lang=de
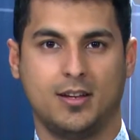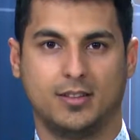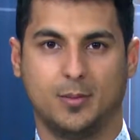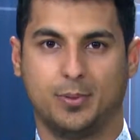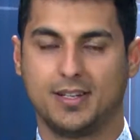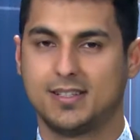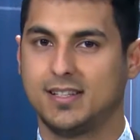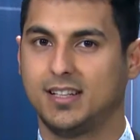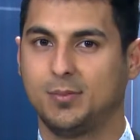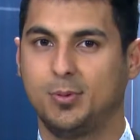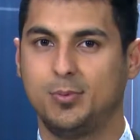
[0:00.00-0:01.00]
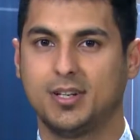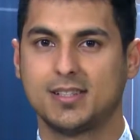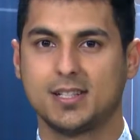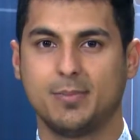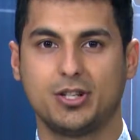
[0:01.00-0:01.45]
Der Präsident der Republik
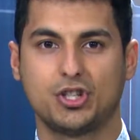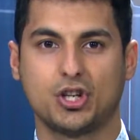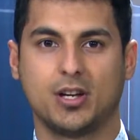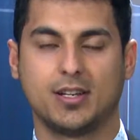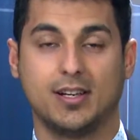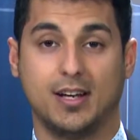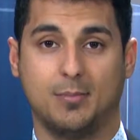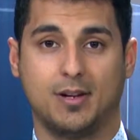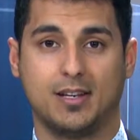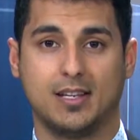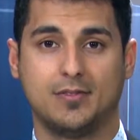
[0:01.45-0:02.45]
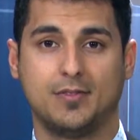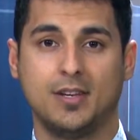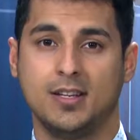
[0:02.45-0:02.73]
Aserbaidschan, Ilham Aliyev,